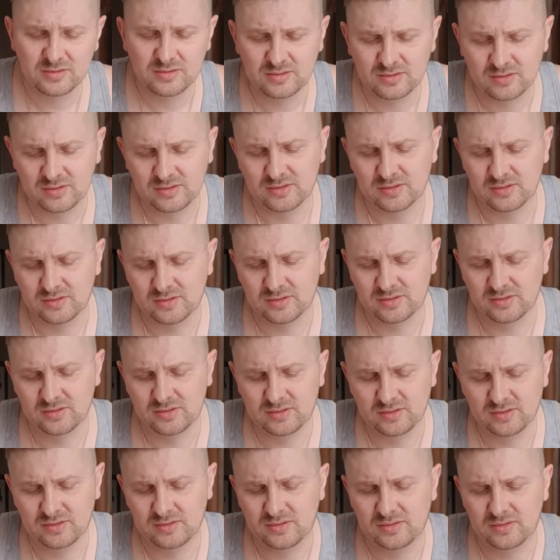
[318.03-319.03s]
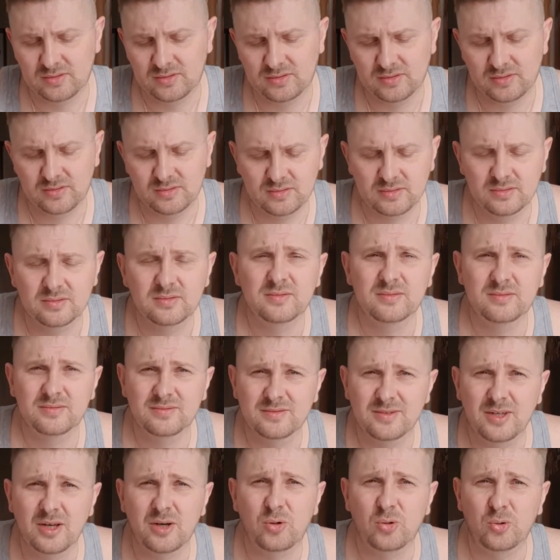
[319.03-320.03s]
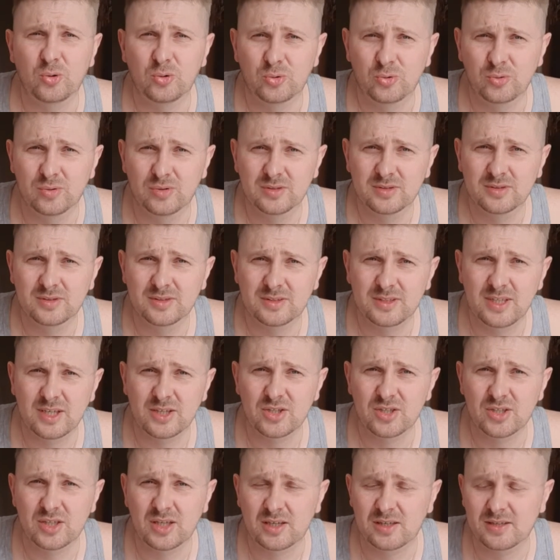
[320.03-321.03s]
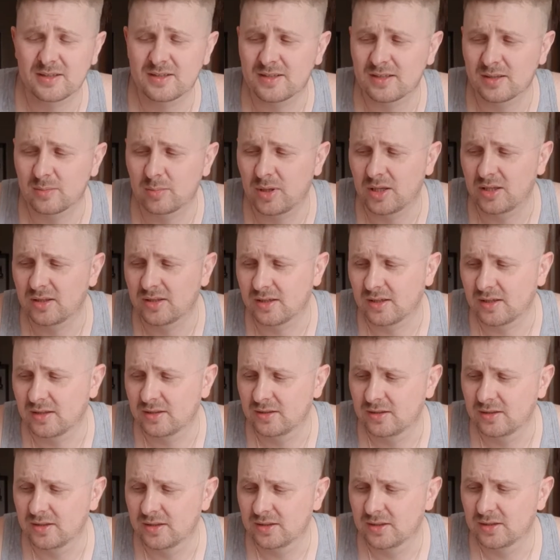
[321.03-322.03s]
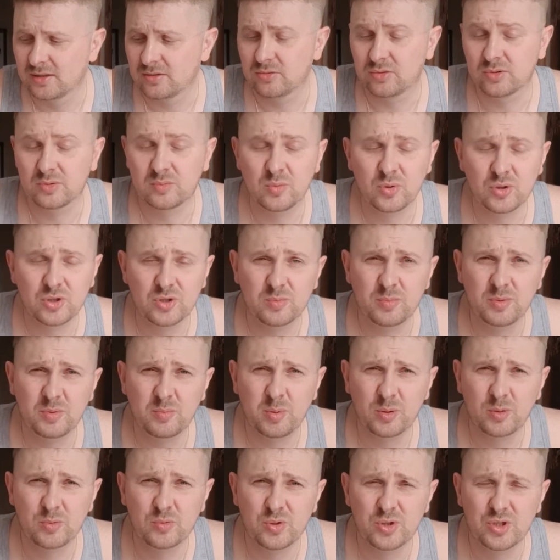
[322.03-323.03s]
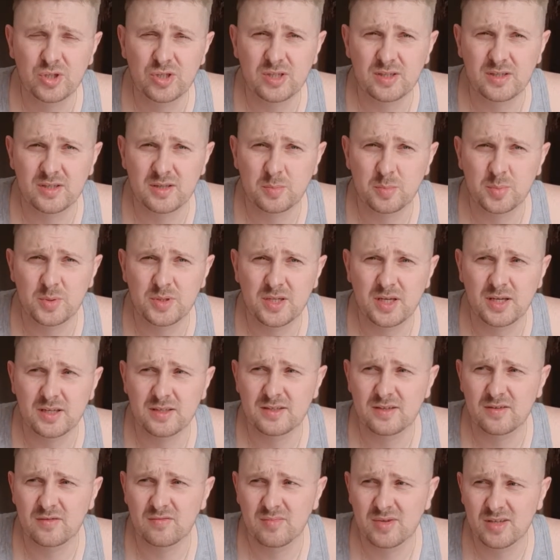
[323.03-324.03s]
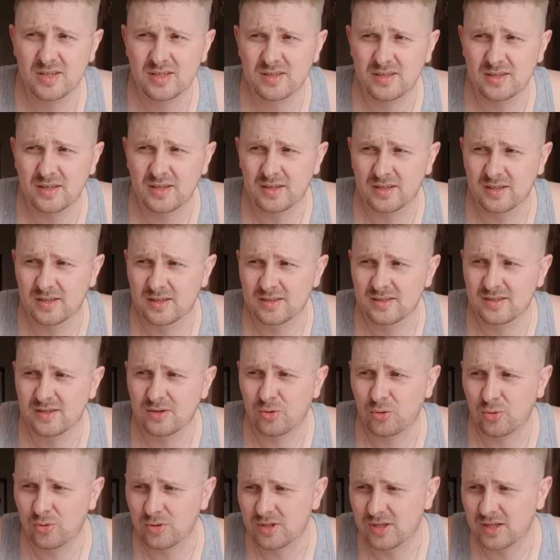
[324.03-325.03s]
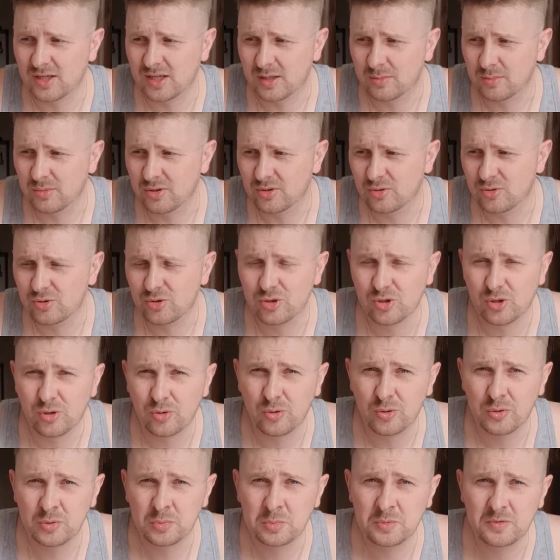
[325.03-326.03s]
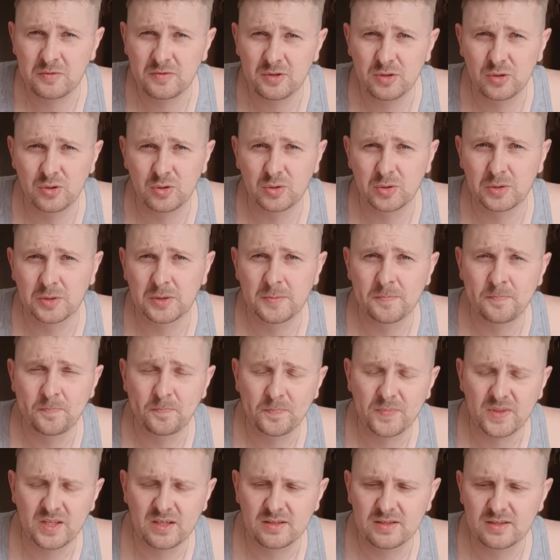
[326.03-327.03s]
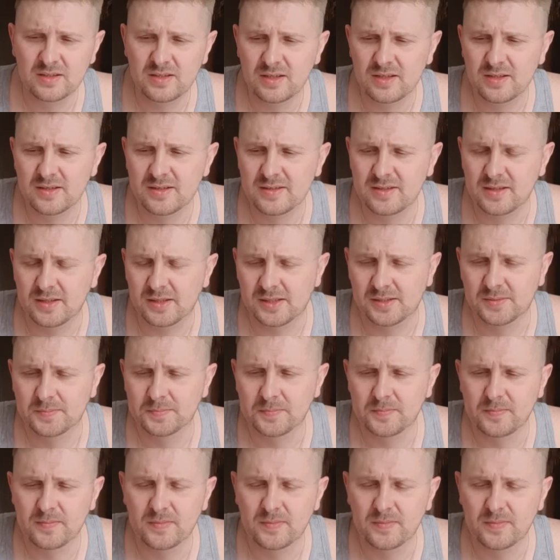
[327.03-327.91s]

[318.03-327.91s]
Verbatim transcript: э, охоту, так же как с рыбалкой. Вот, может быть, получится записать совместно с охотниками тоже какое-нибудь видео интересное.